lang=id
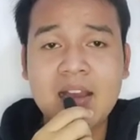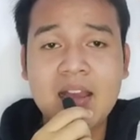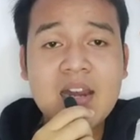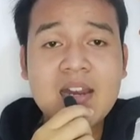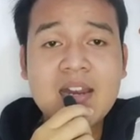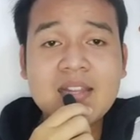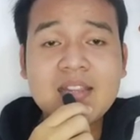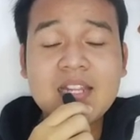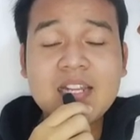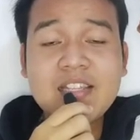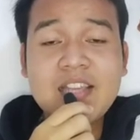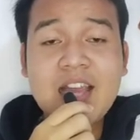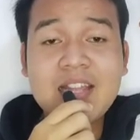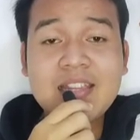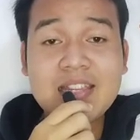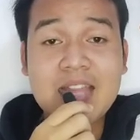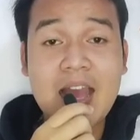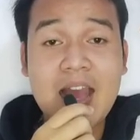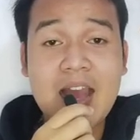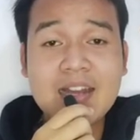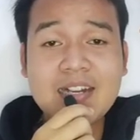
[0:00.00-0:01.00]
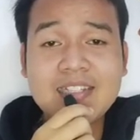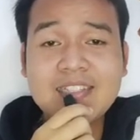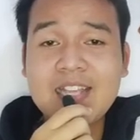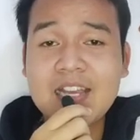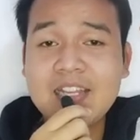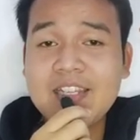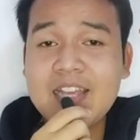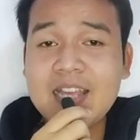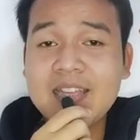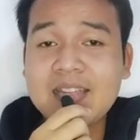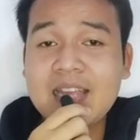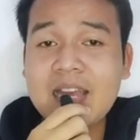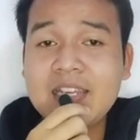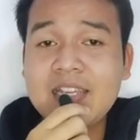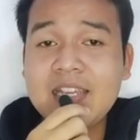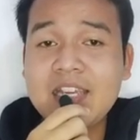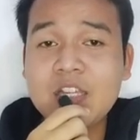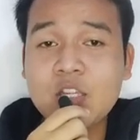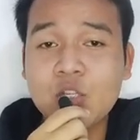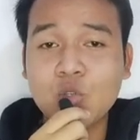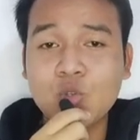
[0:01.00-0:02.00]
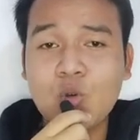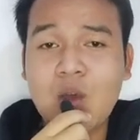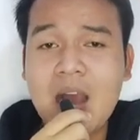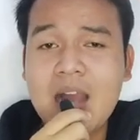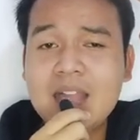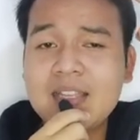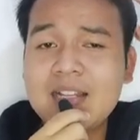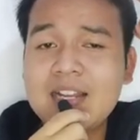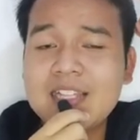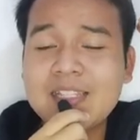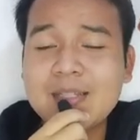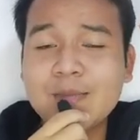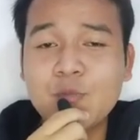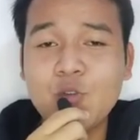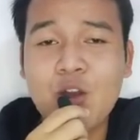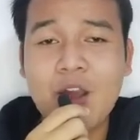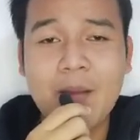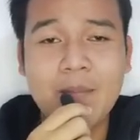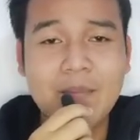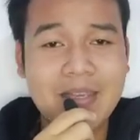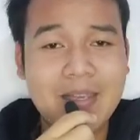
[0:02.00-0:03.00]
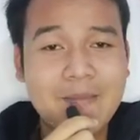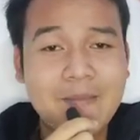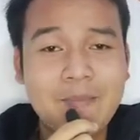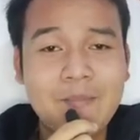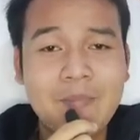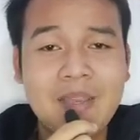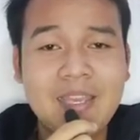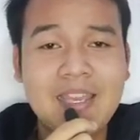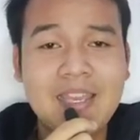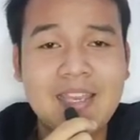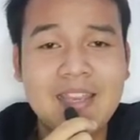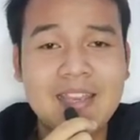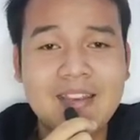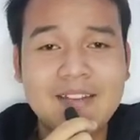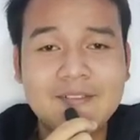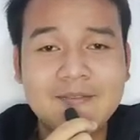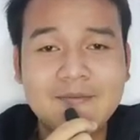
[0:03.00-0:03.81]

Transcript: Karena ternyata kejadian tadi itu hanyalah sebuah mimpi.